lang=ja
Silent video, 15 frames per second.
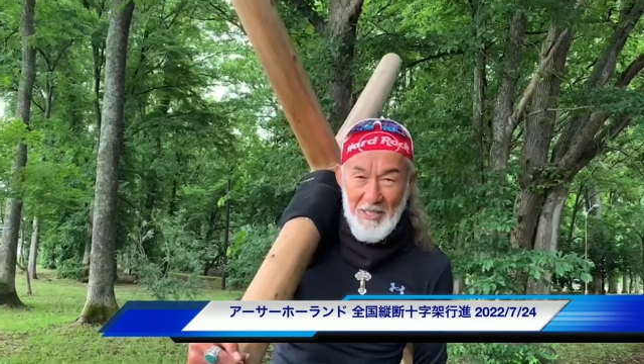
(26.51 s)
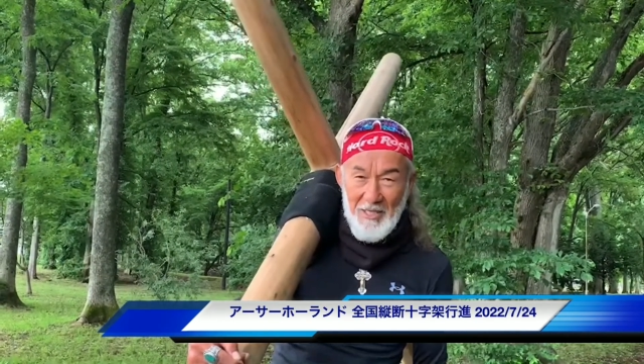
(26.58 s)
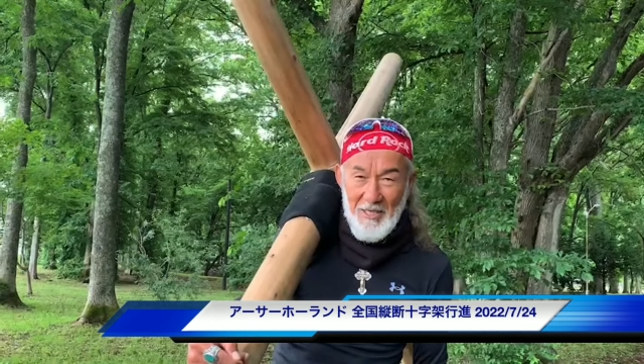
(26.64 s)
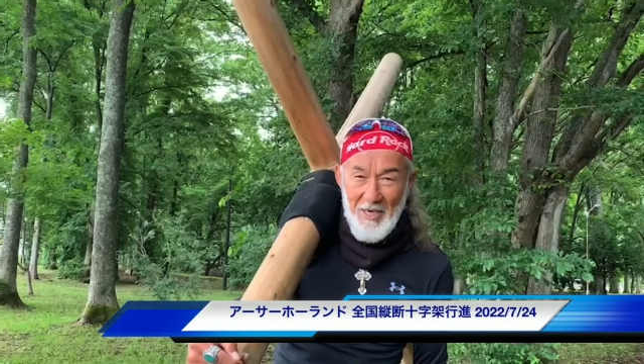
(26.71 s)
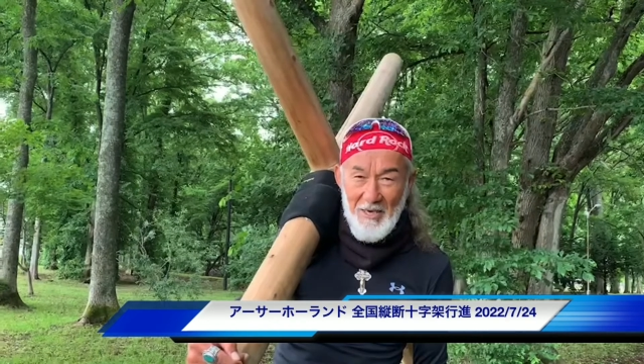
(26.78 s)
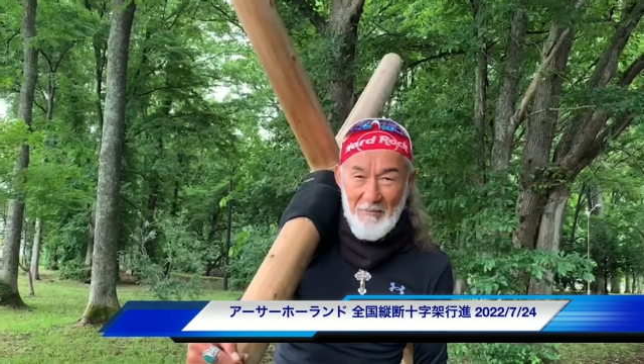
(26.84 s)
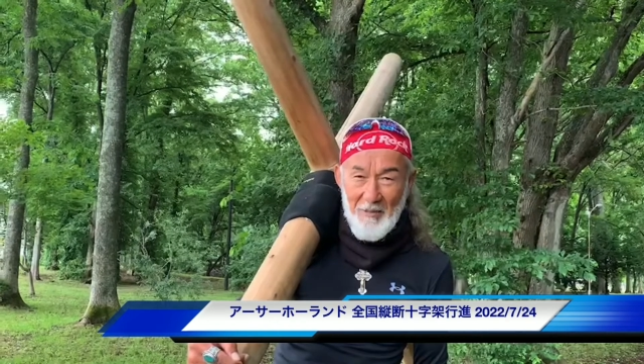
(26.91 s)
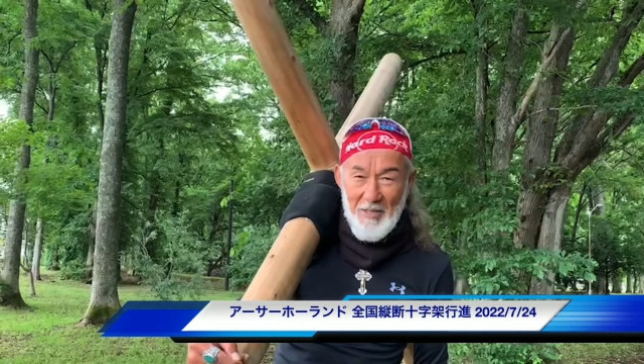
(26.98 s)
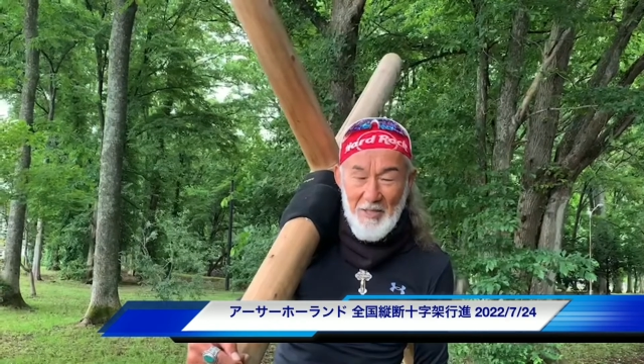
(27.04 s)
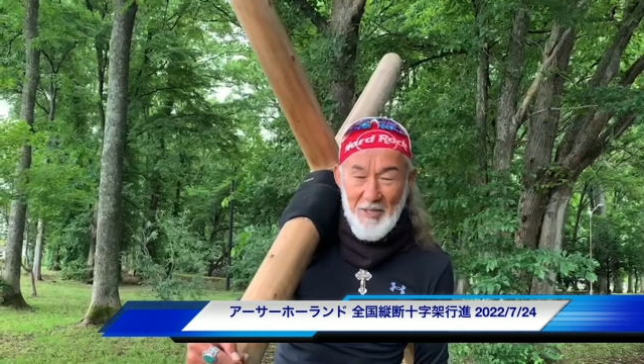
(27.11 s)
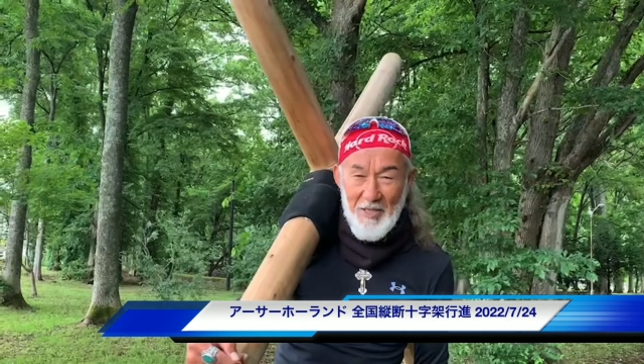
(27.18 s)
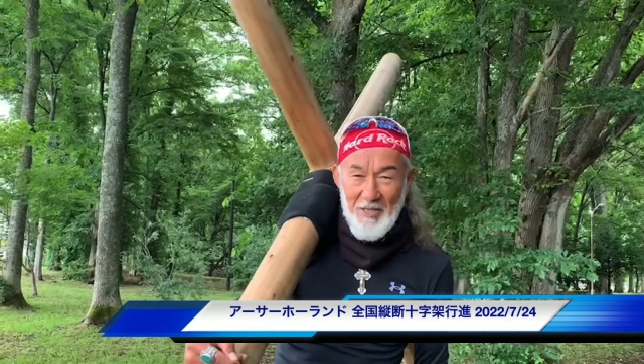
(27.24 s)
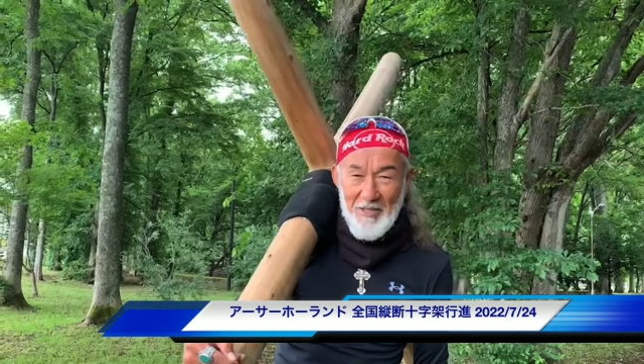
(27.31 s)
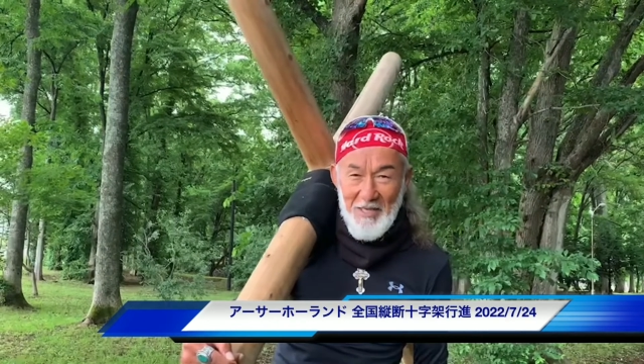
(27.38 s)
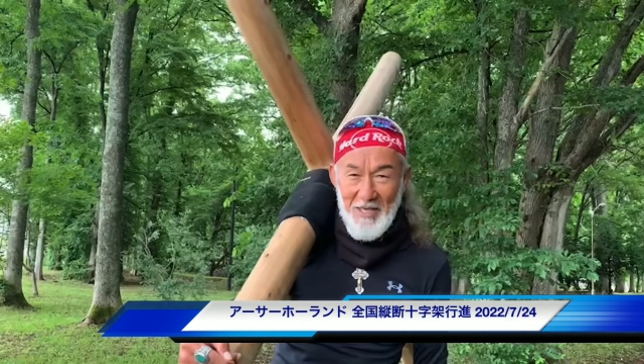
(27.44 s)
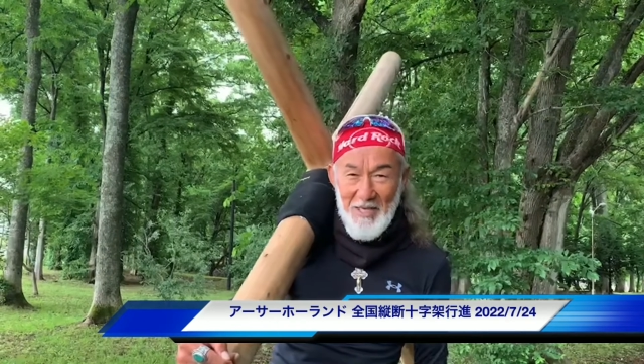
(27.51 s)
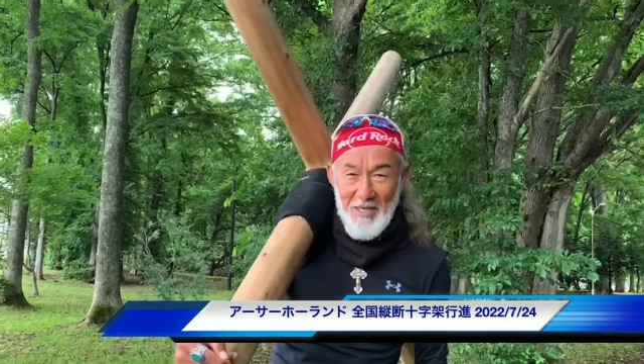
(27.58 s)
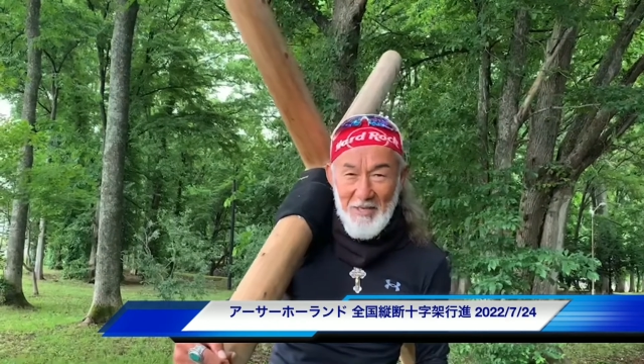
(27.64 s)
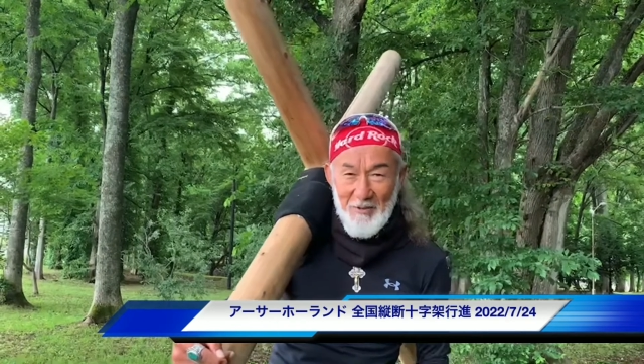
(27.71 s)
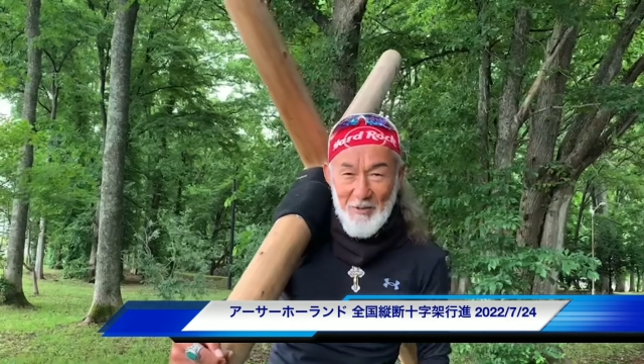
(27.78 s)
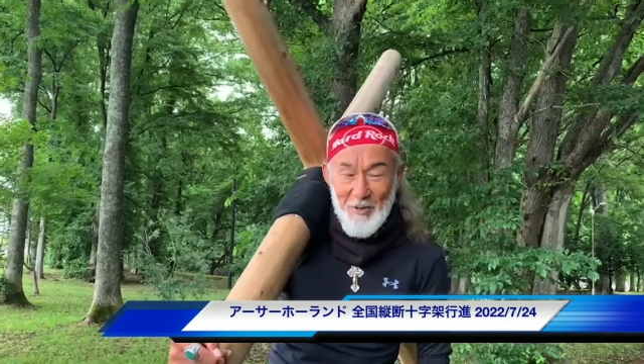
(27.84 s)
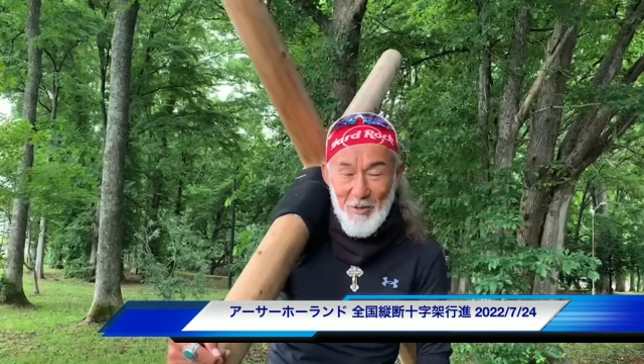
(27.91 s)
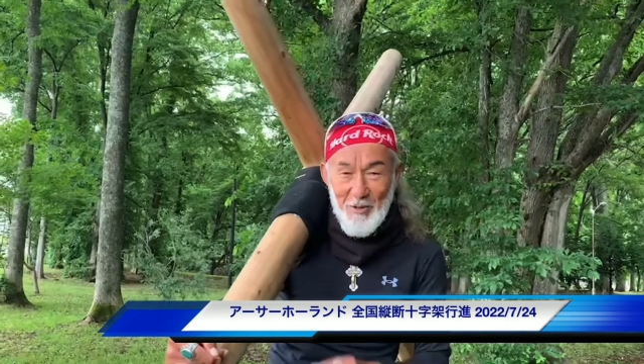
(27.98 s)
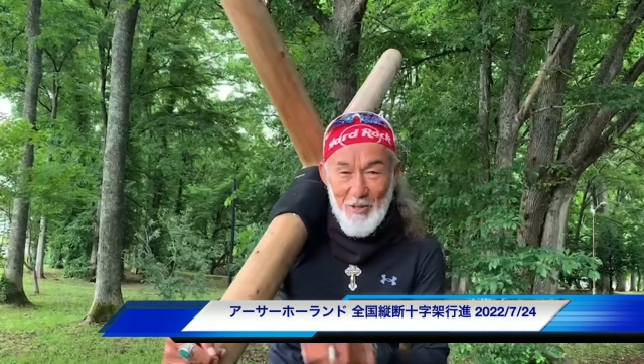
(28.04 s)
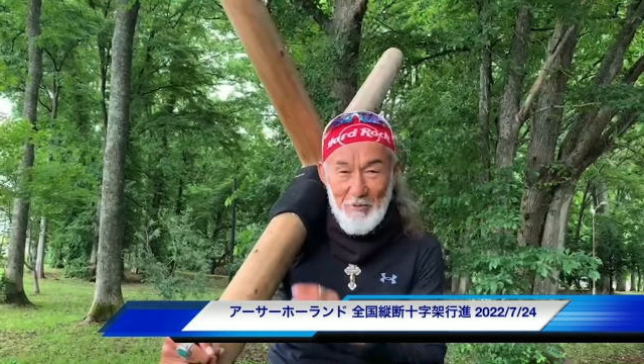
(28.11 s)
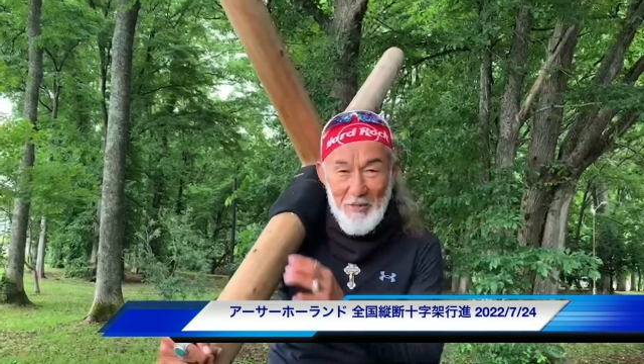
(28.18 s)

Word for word: 海抜1712